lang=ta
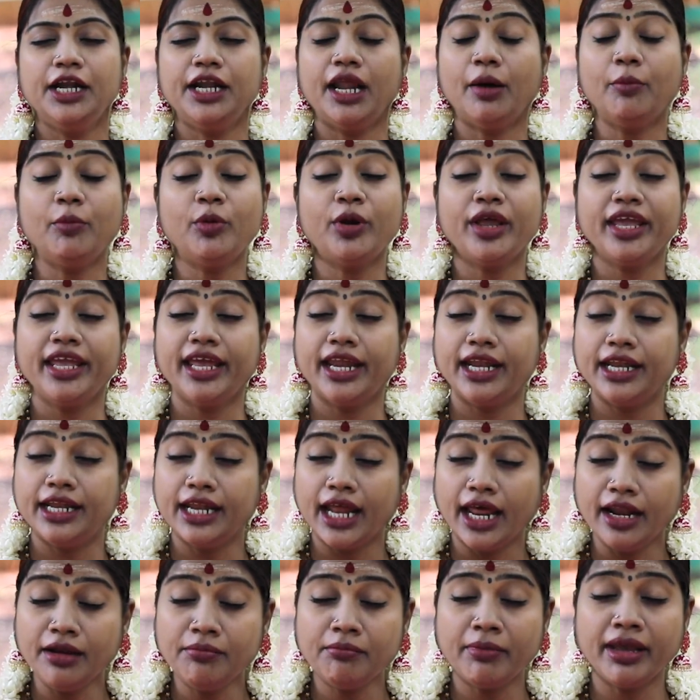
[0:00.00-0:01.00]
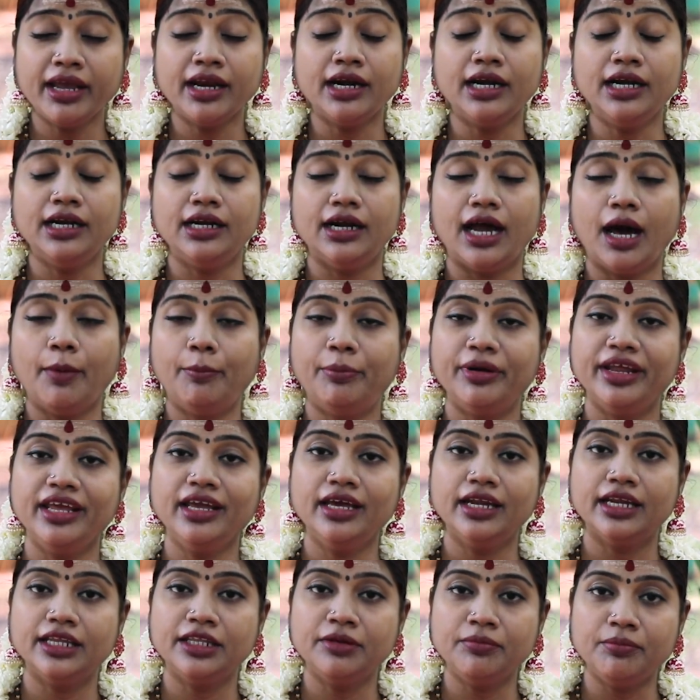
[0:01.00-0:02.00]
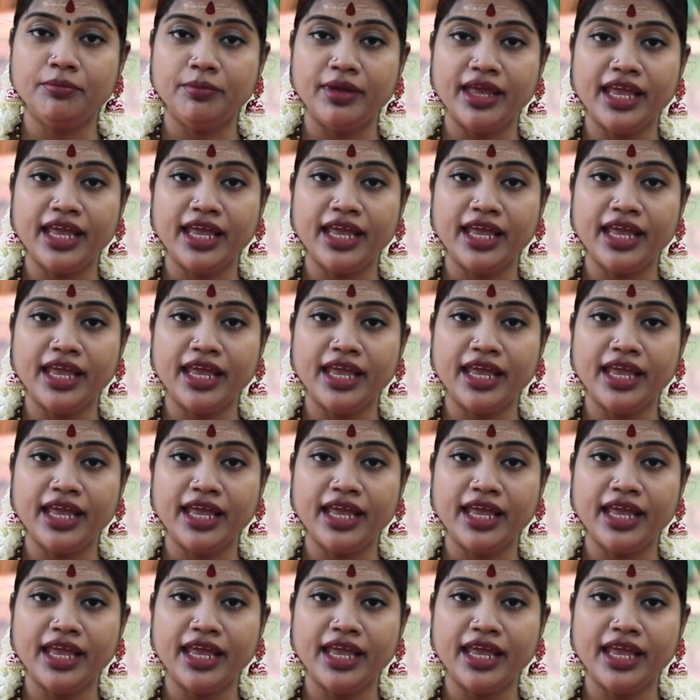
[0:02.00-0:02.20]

நம்முடைய நன்மைகள் அப்படிங்கிறது